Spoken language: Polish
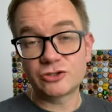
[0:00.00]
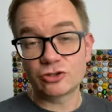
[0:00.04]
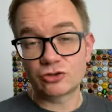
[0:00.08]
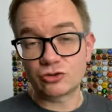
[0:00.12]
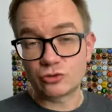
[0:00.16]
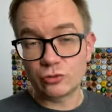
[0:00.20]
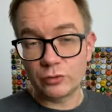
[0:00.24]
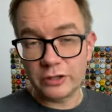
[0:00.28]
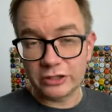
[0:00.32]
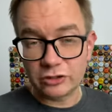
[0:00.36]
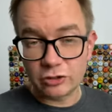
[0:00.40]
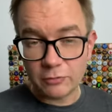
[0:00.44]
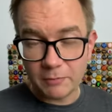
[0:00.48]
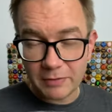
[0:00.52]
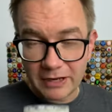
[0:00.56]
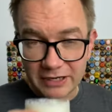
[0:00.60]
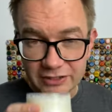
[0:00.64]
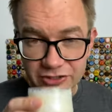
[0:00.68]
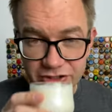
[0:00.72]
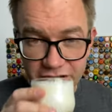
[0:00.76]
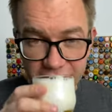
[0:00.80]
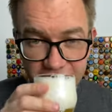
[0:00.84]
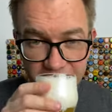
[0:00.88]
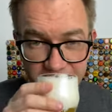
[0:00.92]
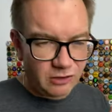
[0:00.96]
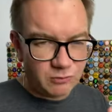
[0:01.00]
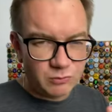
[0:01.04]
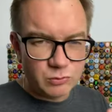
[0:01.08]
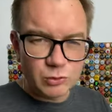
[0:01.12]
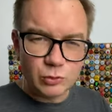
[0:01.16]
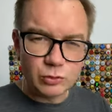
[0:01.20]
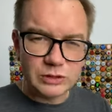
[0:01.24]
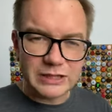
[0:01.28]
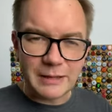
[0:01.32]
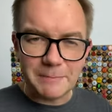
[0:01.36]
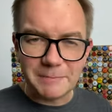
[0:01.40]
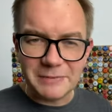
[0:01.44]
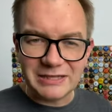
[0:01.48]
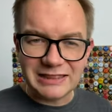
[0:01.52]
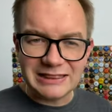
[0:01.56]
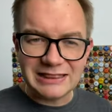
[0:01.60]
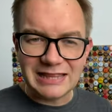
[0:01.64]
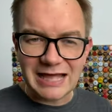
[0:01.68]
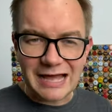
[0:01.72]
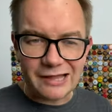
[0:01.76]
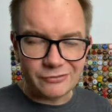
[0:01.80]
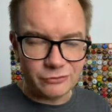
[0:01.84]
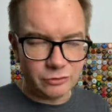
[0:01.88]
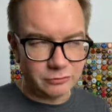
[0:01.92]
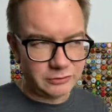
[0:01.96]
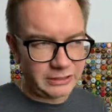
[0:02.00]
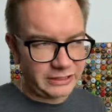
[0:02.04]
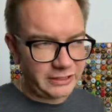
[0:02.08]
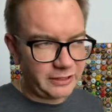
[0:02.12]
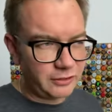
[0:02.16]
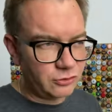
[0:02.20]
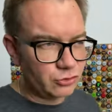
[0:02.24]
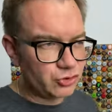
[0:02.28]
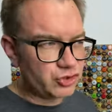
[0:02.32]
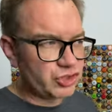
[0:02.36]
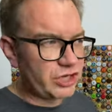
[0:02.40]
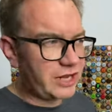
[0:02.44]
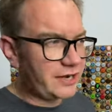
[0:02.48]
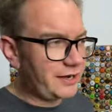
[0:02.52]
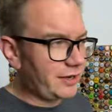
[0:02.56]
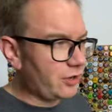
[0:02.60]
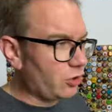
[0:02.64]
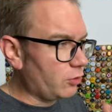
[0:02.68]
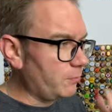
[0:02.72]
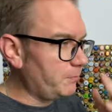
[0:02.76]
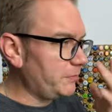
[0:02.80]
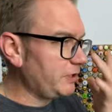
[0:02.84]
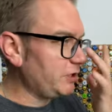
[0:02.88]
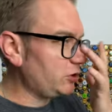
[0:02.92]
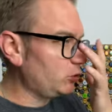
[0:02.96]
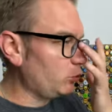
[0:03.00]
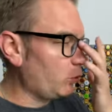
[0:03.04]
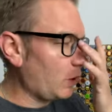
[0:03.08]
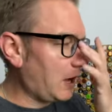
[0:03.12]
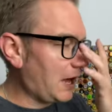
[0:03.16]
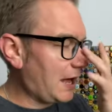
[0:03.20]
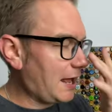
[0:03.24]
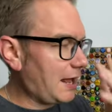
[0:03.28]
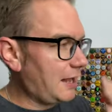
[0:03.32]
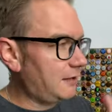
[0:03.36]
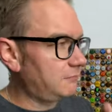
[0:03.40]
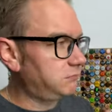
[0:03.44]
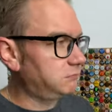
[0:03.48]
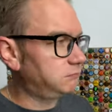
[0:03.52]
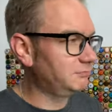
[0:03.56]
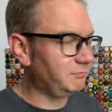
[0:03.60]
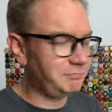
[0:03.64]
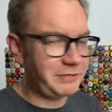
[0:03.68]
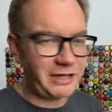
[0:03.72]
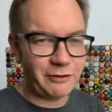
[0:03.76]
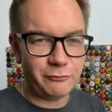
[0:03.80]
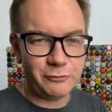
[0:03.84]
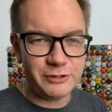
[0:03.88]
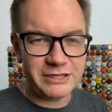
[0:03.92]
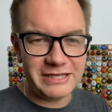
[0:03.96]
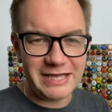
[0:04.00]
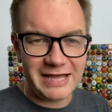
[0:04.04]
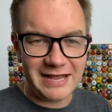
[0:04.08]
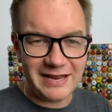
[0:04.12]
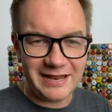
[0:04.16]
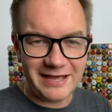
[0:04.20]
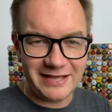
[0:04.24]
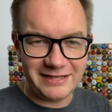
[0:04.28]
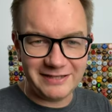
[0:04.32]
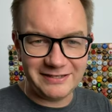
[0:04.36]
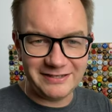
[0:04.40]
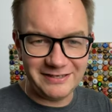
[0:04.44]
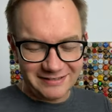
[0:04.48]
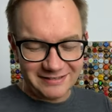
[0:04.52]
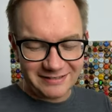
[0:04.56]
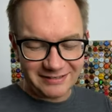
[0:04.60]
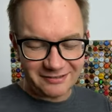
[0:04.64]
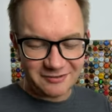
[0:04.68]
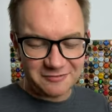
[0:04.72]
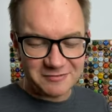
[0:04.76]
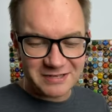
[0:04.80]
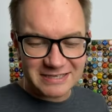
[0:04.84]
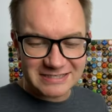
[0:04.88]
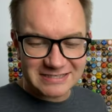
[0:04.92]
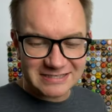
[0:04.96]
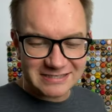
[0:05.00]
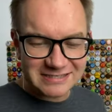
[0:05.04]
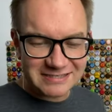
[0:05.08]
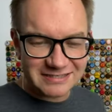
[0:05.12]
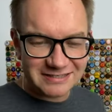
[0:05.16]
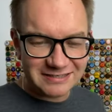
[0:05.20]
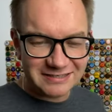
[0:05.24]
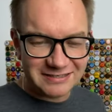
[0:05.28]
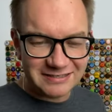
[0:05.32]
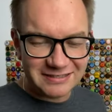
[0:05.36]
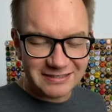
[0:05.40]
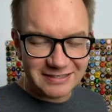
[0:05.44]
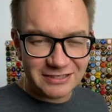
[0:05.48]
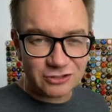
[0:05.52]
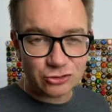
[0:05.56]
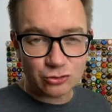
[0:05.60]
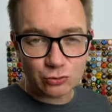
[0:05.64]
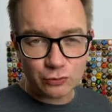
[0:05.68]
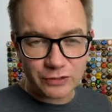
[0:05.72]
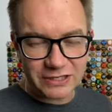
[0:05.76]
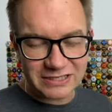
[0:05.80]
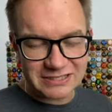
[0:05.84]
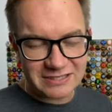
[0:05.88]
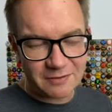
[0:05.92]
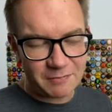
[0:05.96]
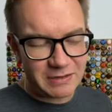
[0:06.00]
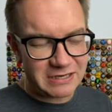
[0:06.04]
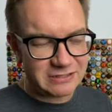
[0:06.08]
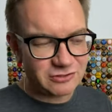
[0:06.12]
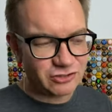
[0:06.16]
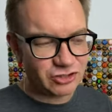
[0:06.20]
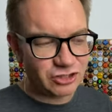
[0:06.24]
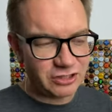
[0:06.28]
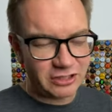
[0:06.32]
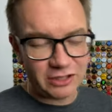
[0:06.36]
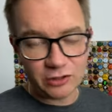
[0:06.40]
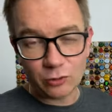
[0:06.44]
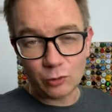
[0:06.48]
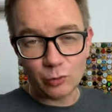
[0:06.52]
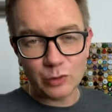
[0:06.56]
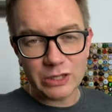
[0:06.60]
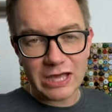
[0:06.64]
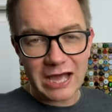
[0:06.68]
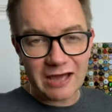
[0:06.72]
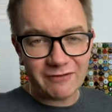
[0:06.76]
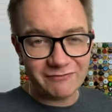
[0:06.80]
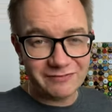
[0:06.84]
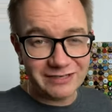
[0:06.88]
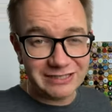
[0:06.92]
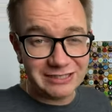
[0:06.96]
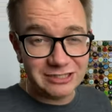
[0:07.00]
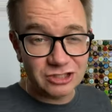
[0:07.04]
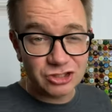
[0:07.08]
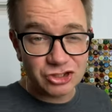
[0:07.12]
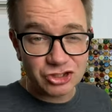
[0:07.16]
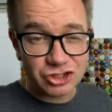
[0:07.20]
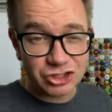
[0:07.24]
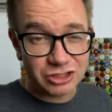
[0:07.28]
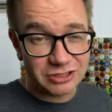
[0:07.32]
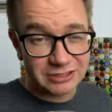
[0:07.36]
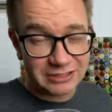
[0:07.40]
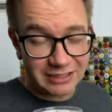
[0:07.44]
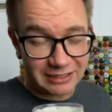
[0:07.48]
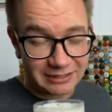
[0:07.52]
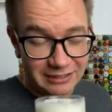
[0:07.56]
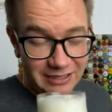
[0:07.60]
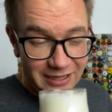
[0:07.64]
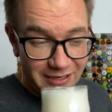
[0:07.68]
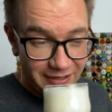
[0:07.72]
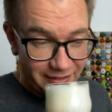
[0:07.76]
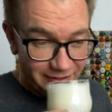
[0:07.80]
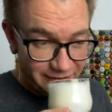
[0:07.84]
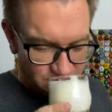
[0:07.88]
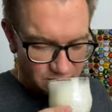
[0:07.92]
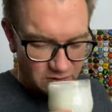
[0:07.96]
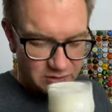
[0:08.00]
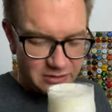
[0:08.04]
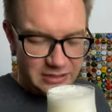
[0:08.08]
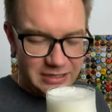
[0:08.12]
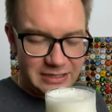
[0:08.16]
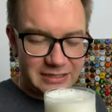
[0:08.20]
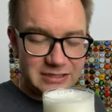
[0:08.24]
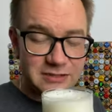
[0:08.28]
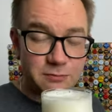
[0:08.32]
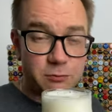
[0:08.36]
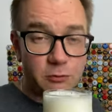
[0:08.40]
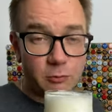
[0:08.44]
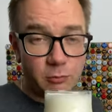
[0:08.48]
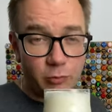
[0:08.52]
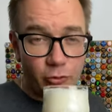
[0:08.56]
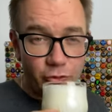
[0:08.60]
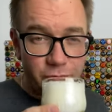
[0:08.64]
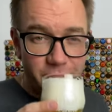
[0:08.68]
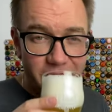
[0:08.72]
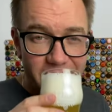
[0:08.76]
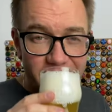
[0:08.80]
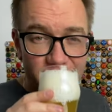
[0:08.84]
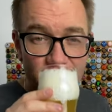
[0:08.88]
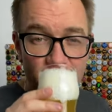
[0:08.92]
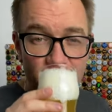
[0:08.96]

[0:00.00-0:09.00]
co czuję, to bardziej tą nutę mydlaną, takiego szarego mydła, biały jeleń. Natomiast nie czuję za bardzo żadnej gujawy, liczy i tak dalej. No, ale spróbujmy.